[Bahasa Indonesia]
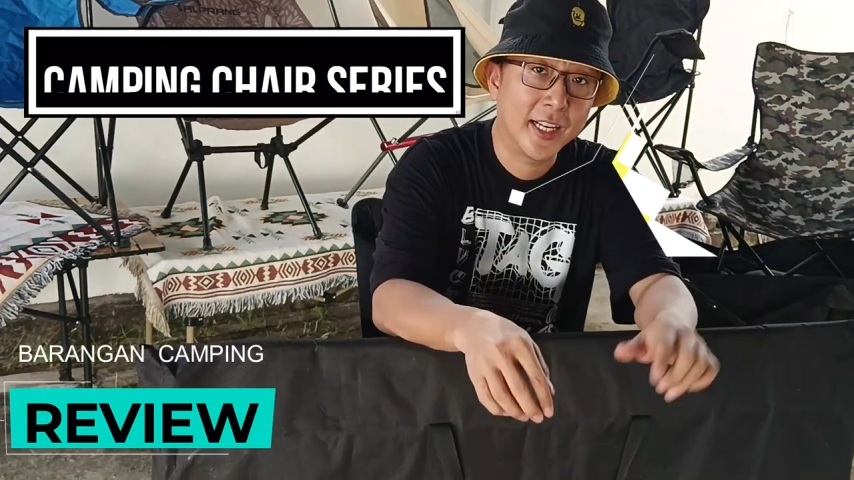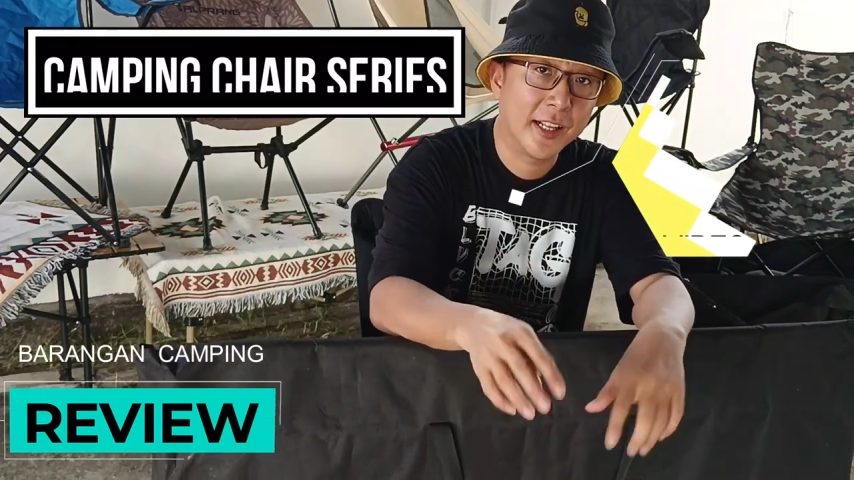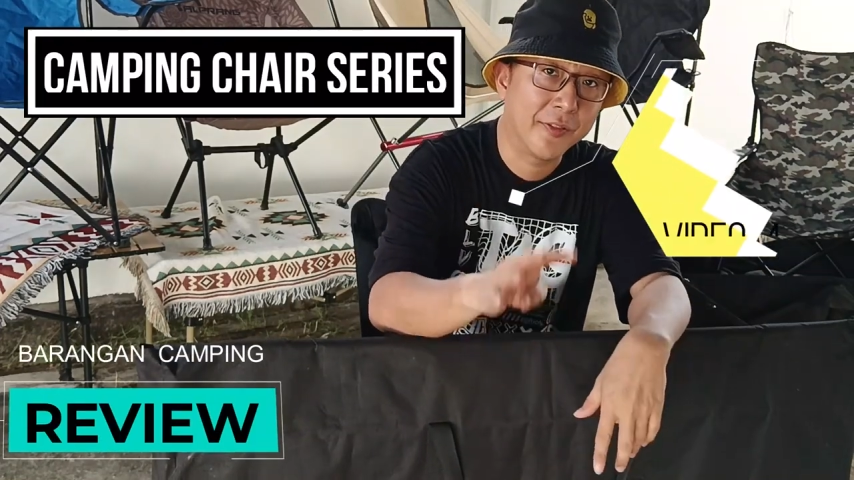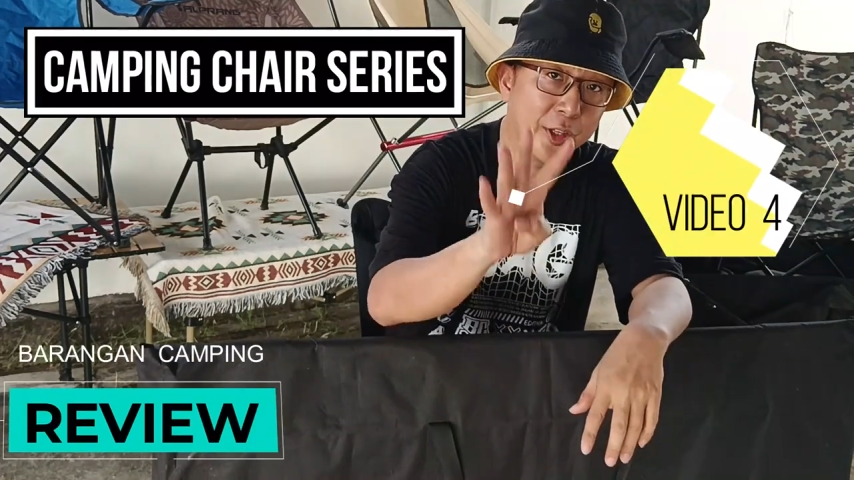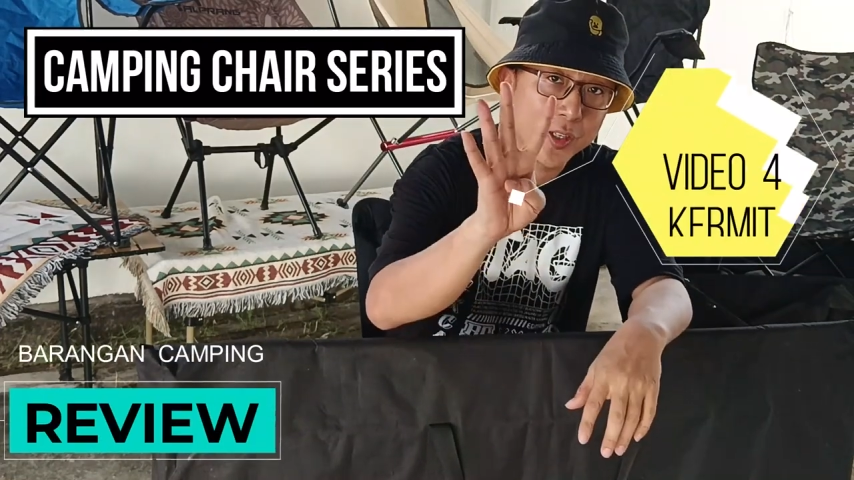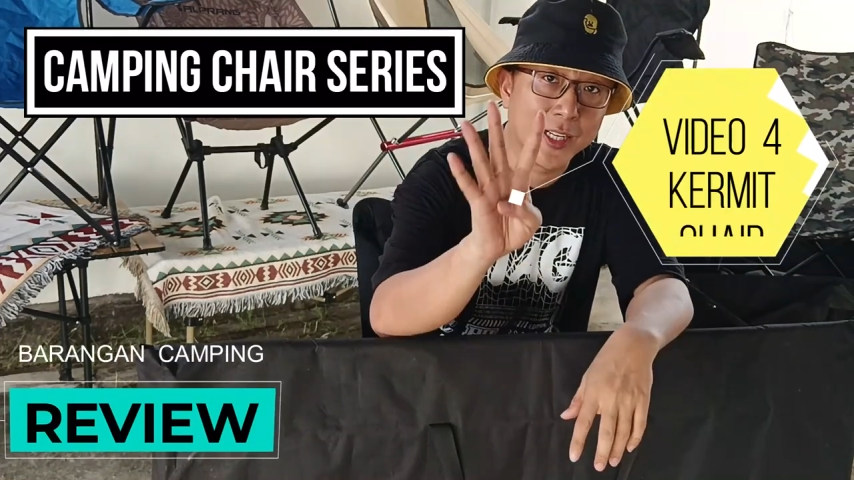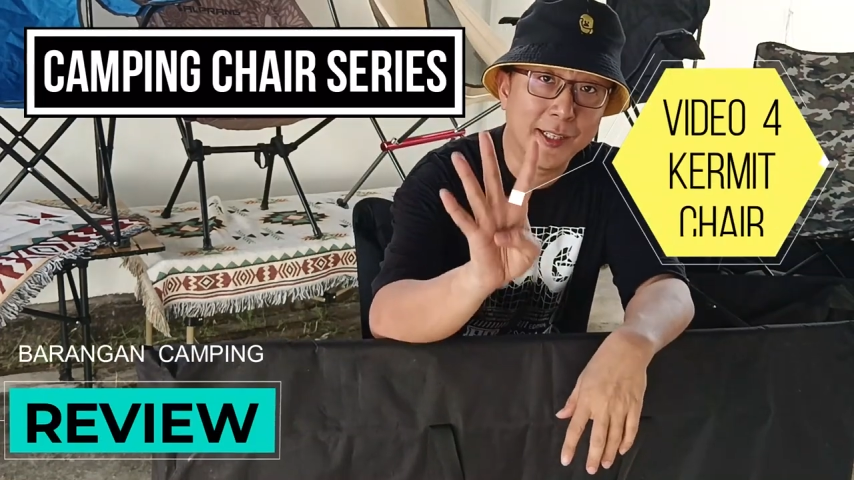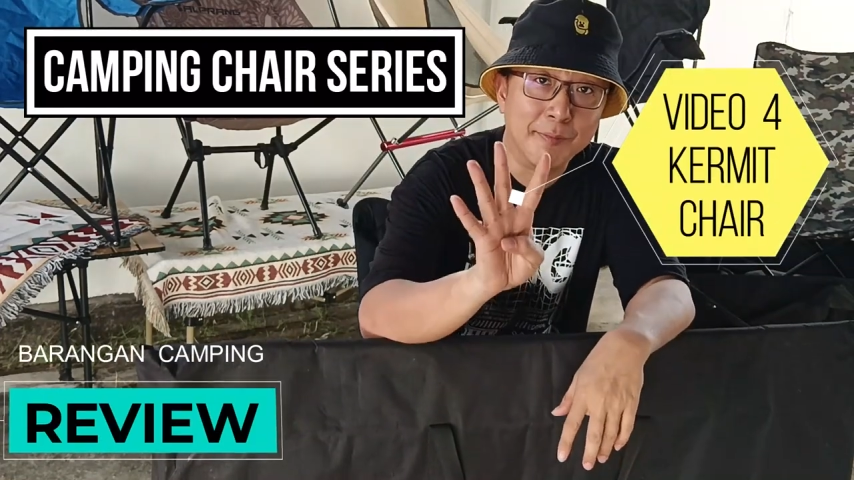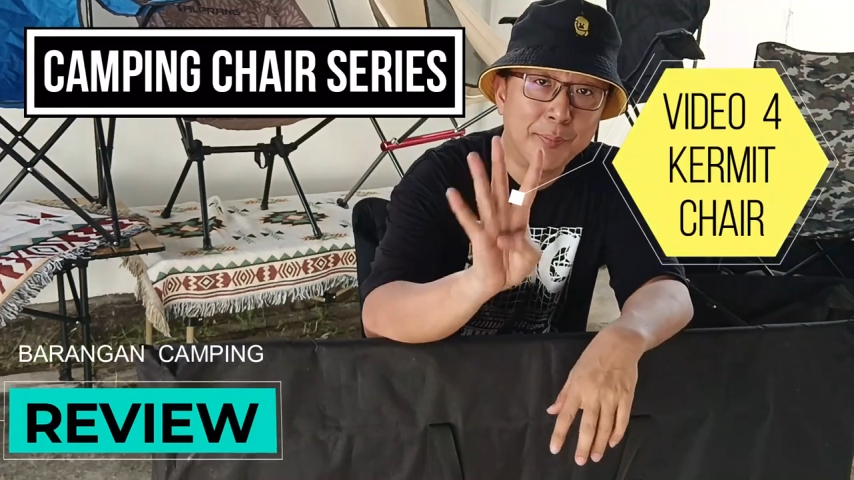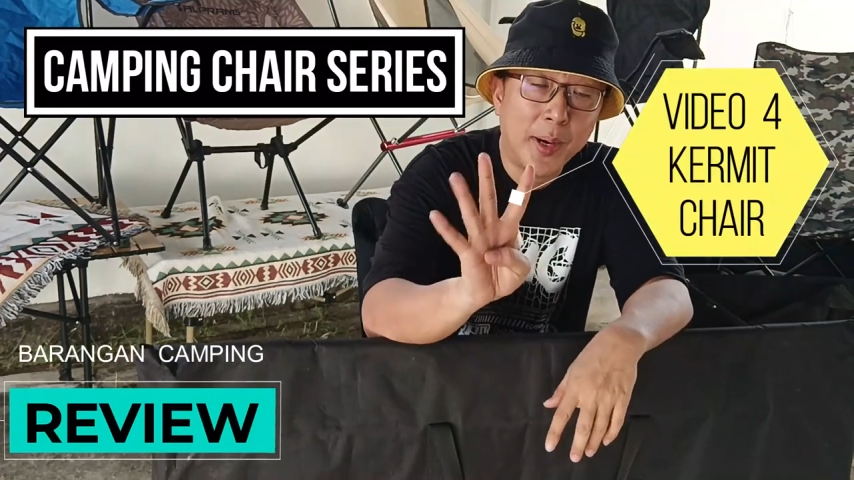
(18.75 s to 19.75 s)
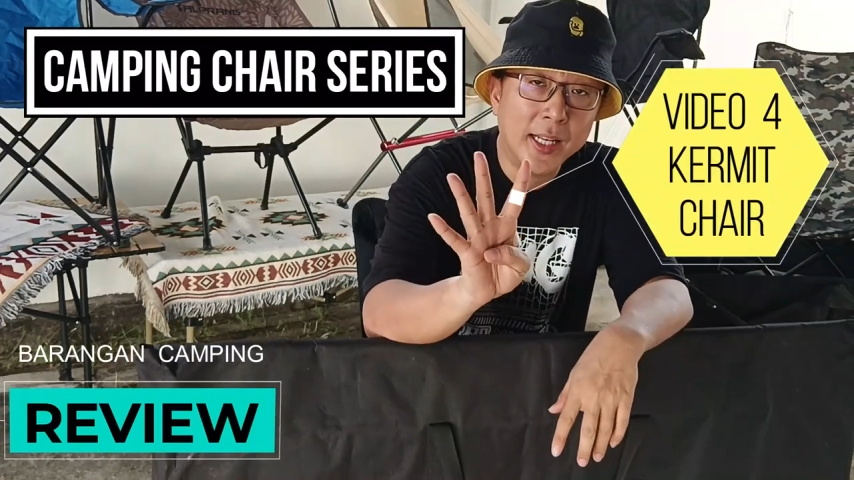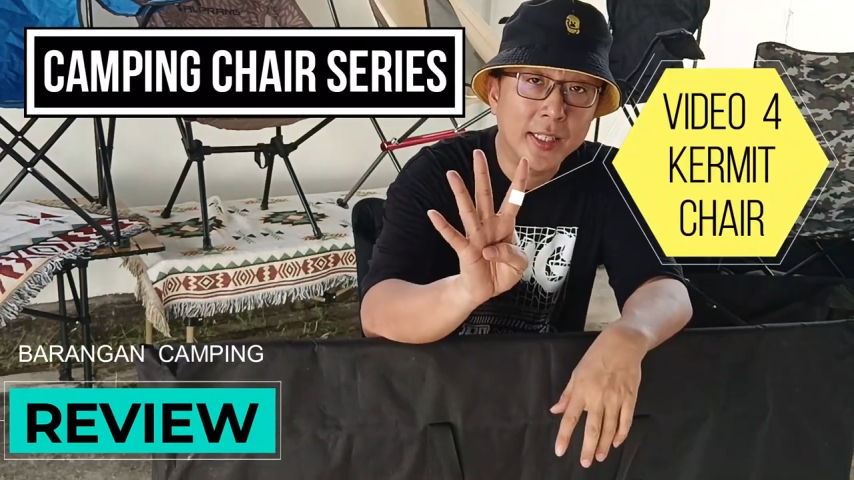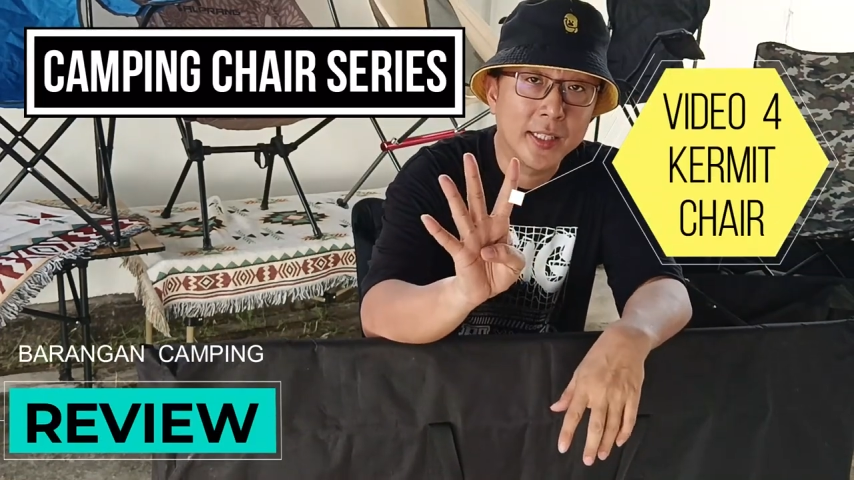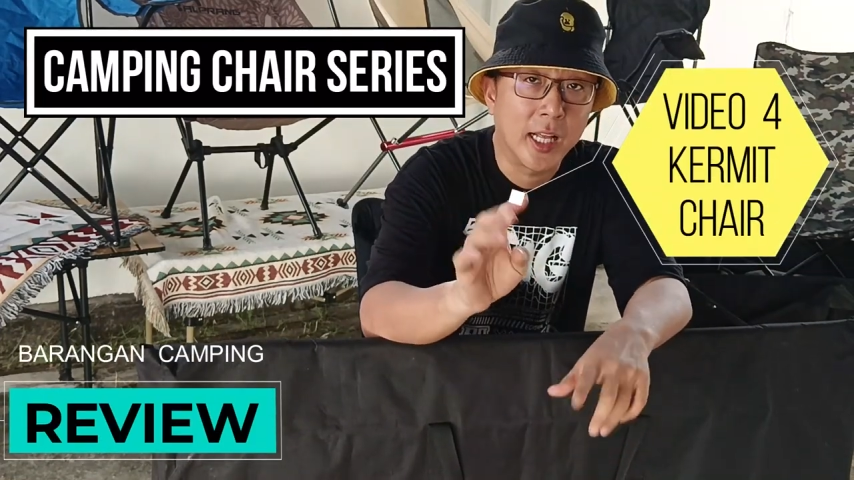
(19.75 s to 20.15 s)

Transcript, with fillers: adalah video keempat